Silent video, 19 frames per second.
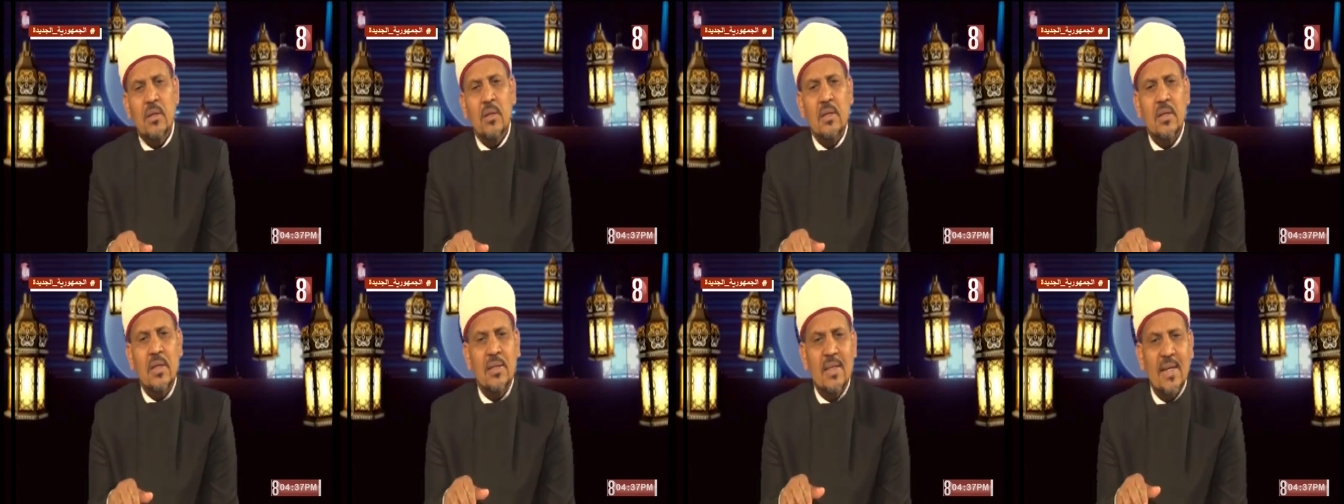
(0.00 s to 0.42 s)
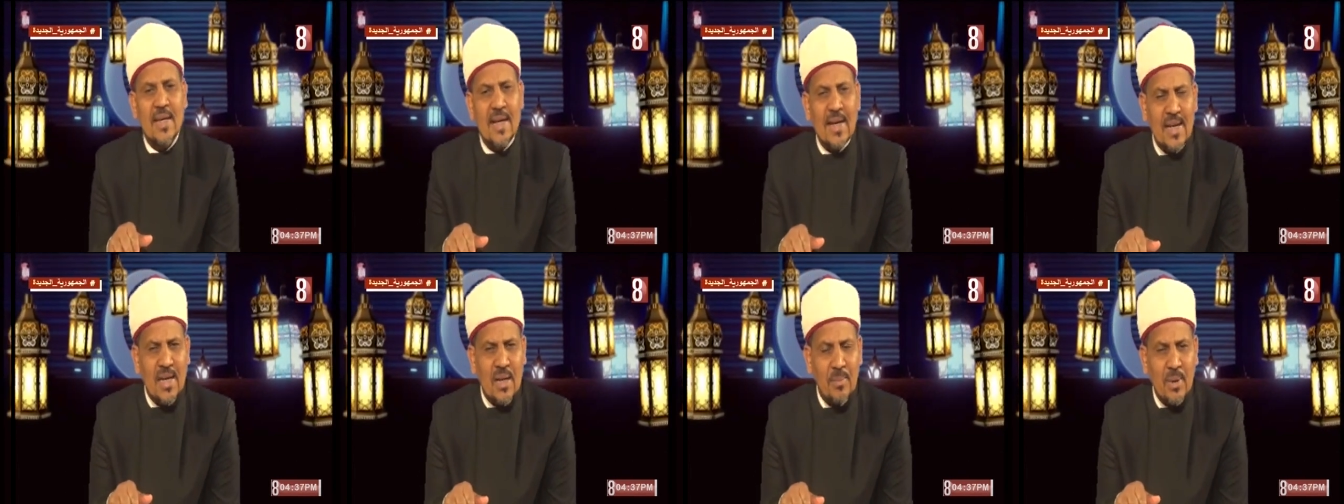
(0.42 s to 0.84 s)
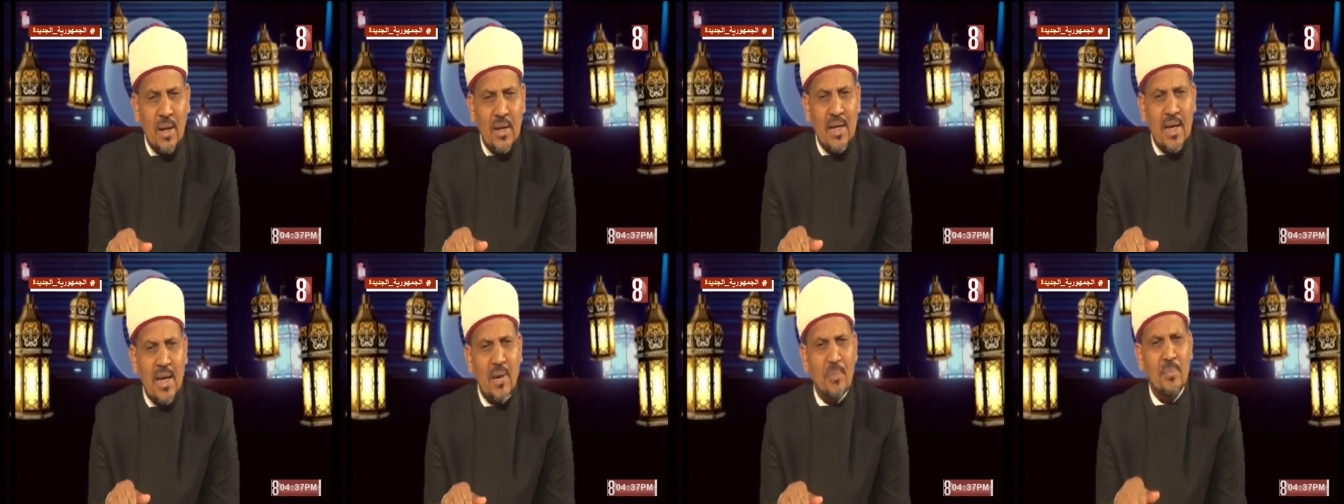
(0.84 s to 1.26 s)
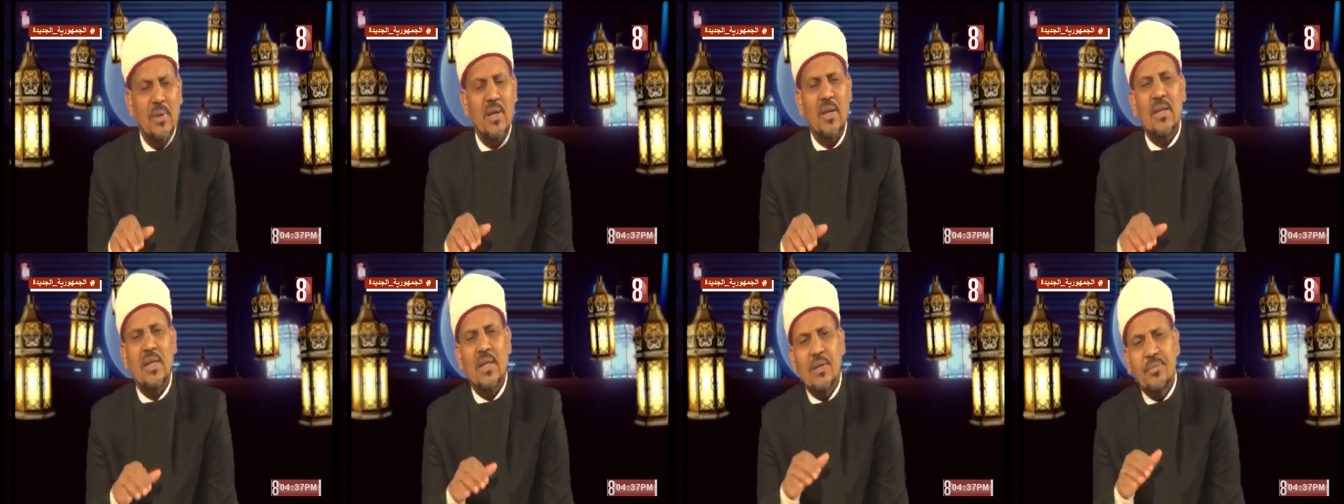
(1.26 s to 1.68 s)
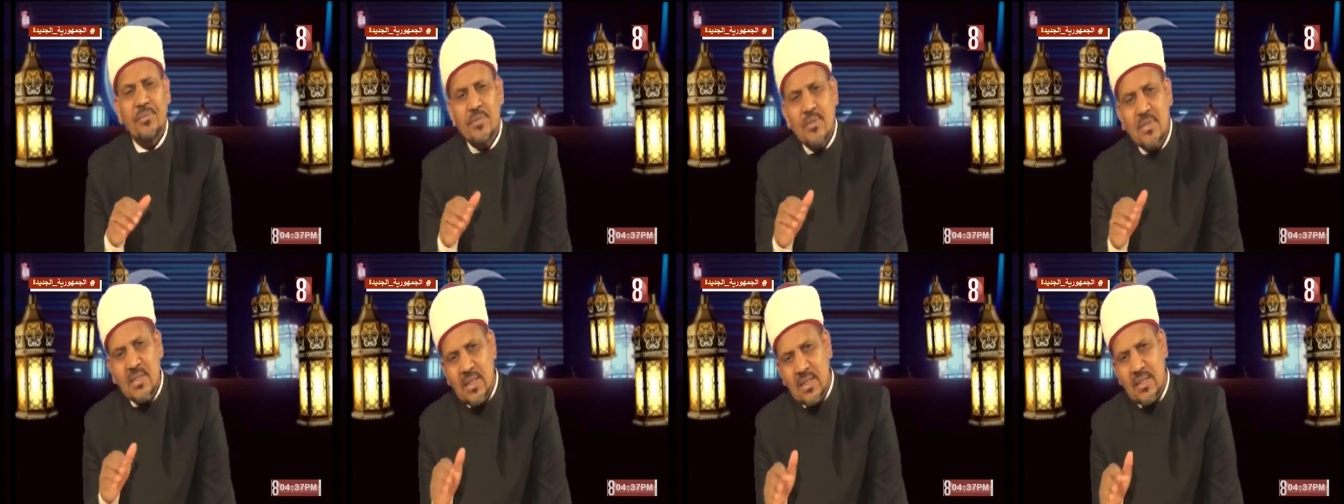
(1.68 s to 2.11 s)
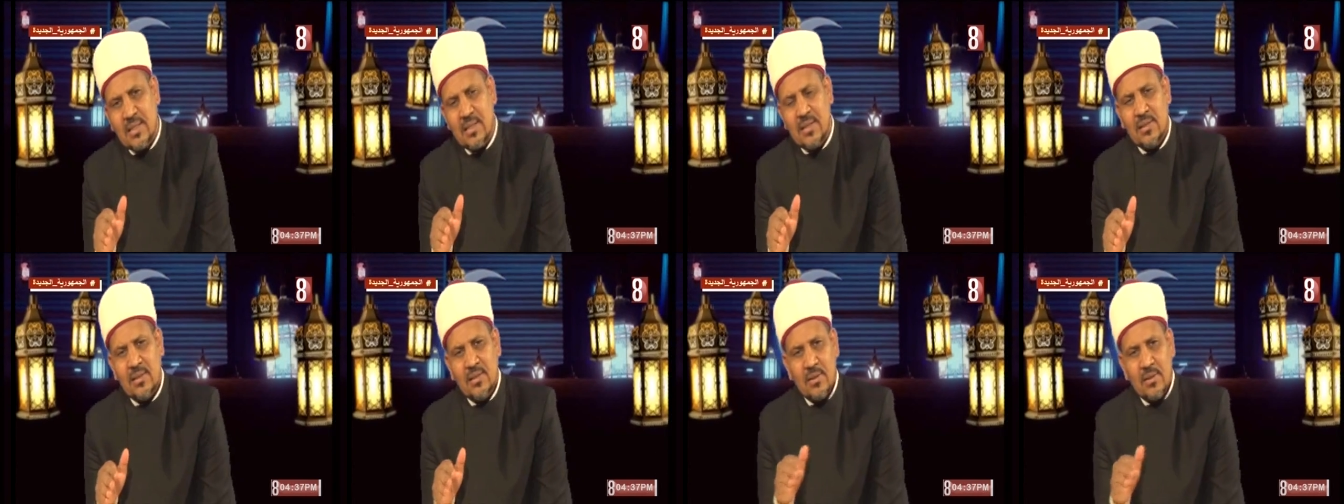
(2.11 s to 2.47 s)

يتكلم عن أمر نفسي